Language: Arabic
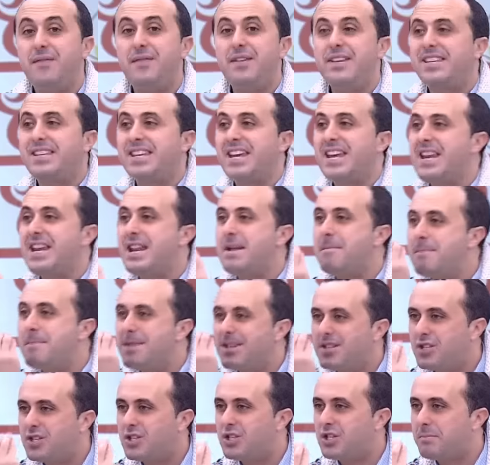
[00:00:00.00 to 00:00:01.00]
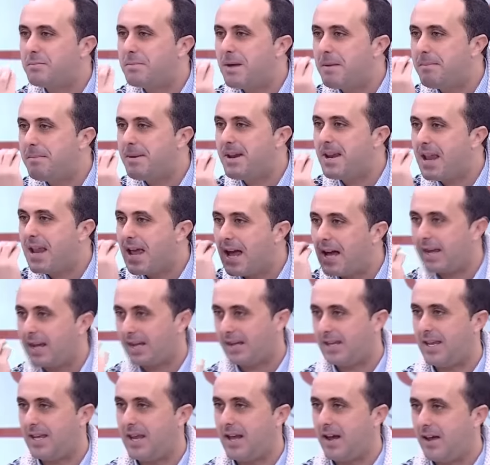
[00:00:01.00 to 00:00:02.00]
فين كاين المزج ما بين
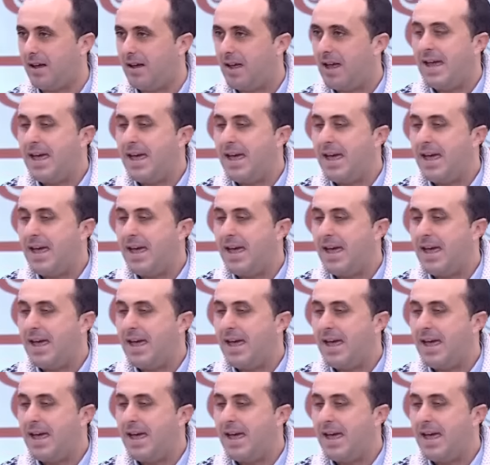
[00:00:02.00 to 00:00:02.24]
الاغذيه